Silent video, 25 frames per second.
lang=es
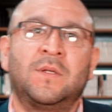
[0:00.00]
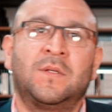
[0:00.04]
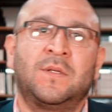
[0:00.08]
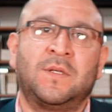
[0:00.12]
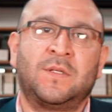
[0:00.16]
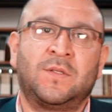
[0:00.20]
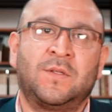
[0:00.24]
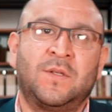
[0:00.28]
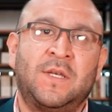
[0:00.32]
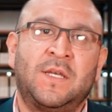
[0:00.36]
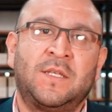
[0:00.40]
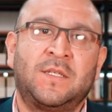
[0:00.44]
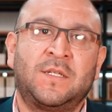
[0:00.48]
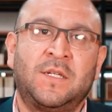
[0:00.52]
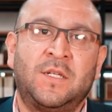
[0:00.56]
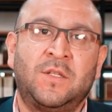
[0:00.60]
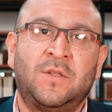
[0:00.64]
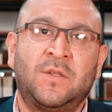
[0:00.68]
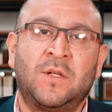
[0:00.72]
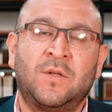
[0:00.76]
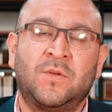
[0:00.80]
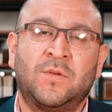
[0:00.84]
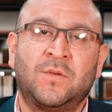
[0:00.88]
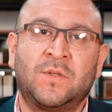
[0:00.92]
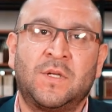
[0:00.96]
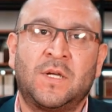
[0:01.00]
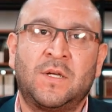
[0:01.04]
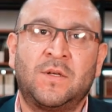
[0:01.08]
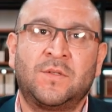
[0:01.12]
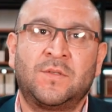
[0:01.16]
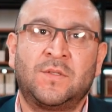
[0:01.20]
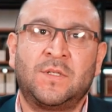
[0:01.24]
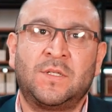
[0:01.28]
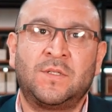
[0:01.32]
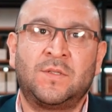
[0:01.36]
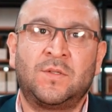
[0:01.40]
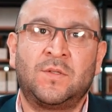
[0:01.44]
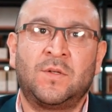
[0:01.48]
estoy adscrito al Juzgado
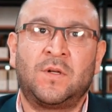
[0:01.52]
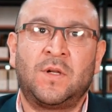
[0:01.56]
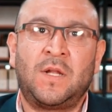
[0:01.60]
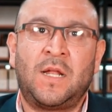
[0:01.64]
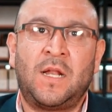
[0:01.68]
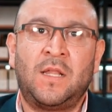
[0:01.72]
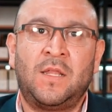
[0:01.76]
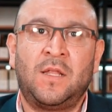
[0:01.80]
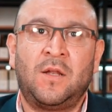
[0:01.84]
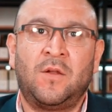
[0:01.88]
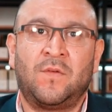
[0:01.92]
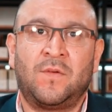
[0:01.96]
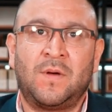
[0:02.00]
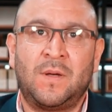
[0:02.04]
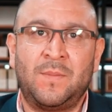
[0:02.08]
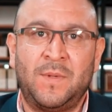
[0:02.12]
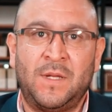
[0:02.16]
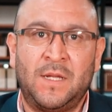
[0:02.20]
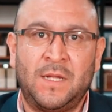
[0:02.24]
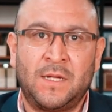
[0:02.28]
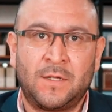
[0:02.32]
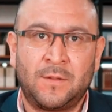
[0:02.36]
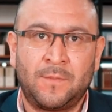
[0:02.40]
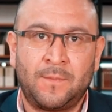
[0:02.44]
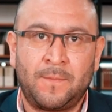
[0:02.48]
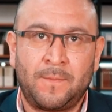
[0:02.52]
Sexto Oral de lo Familiar.